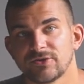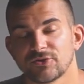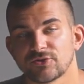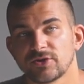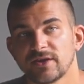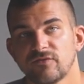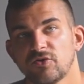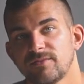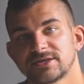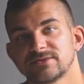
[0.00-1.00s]
no to nie
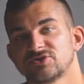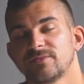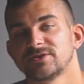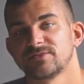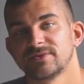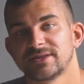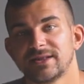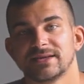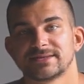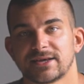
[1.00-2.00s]
wyobrażam sobie, żeby
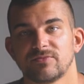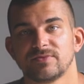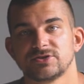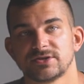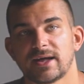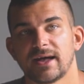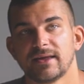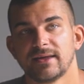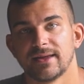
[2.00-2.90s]
tyle zarobić na